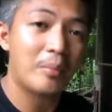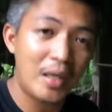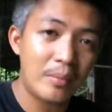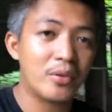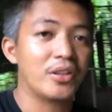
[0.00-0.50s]

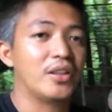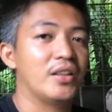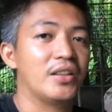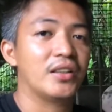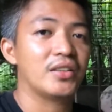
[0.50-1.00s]
baboy.
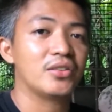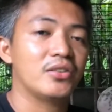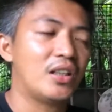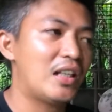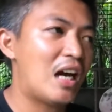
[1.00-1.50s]
Ayan, so
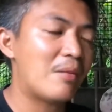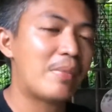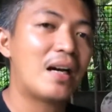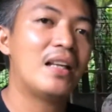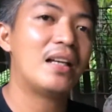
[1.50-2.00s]
kailangan
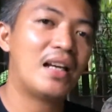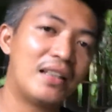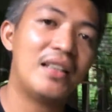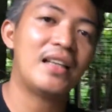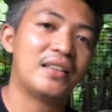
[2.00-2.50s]
pahalagahan
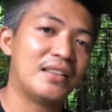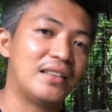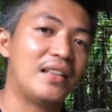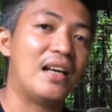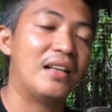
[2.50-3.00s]
din natin sila.